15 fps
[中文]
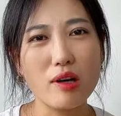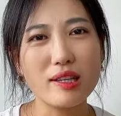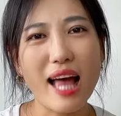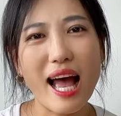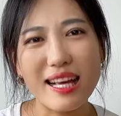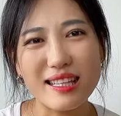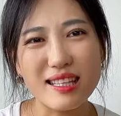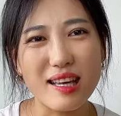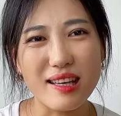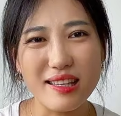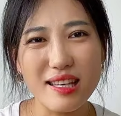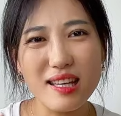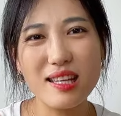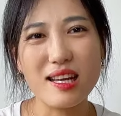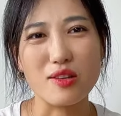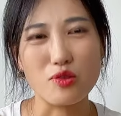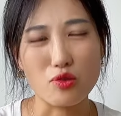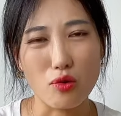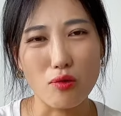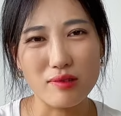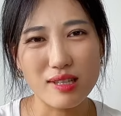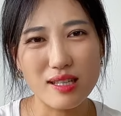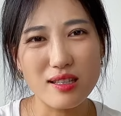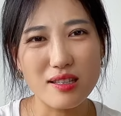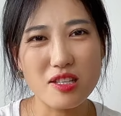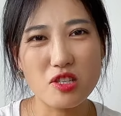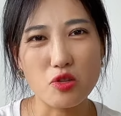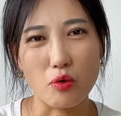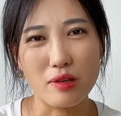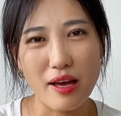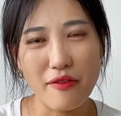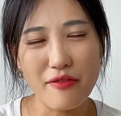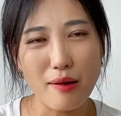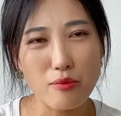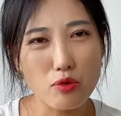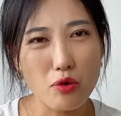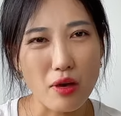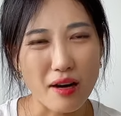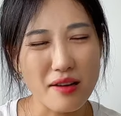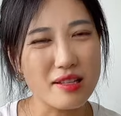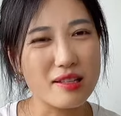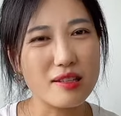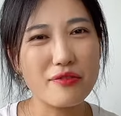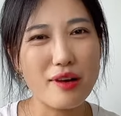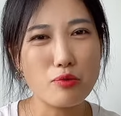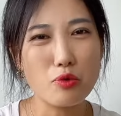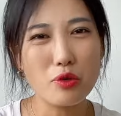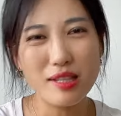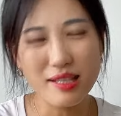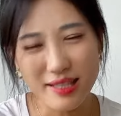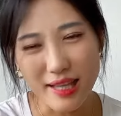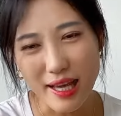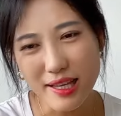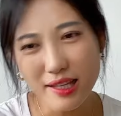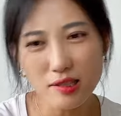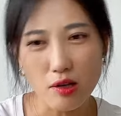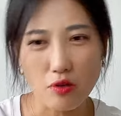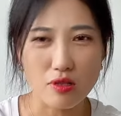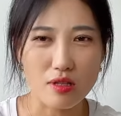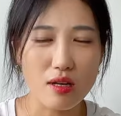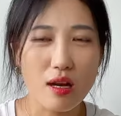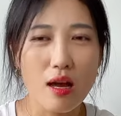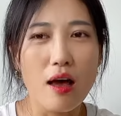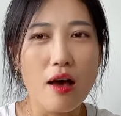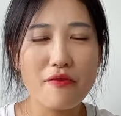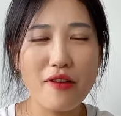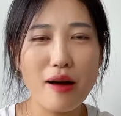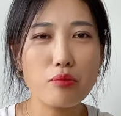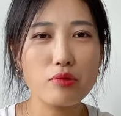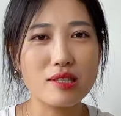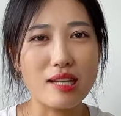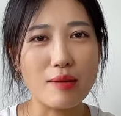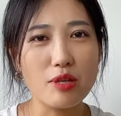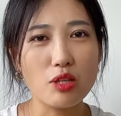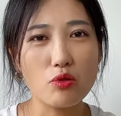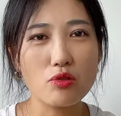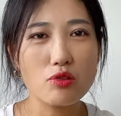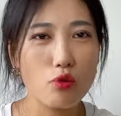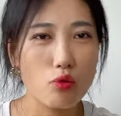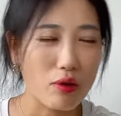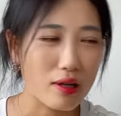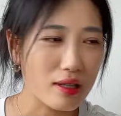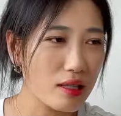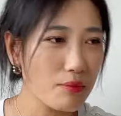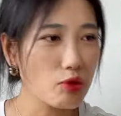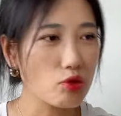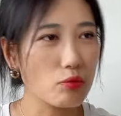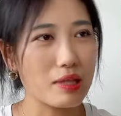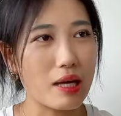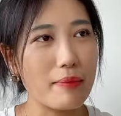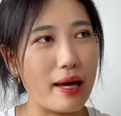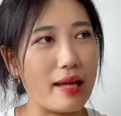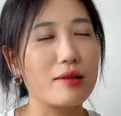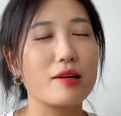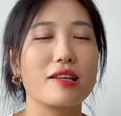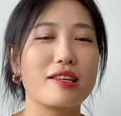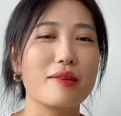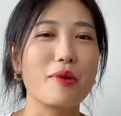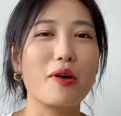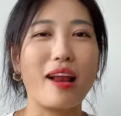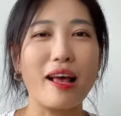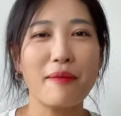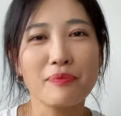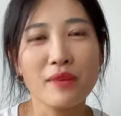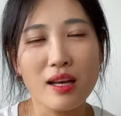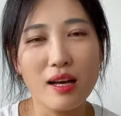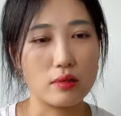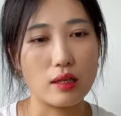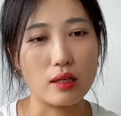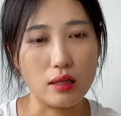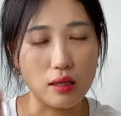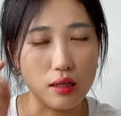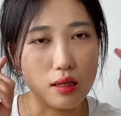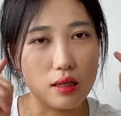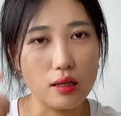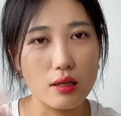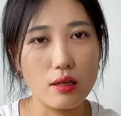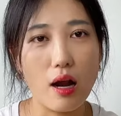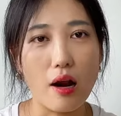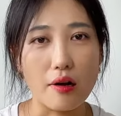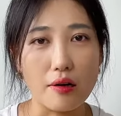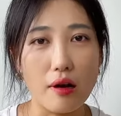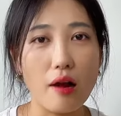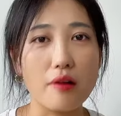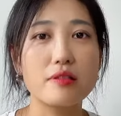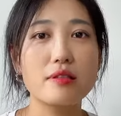个大夜，一点钟在这里守一台发布会，而且这个发布会的前一个小时发布的产品都是我根本就不想买的，也没有了。就那个耳耳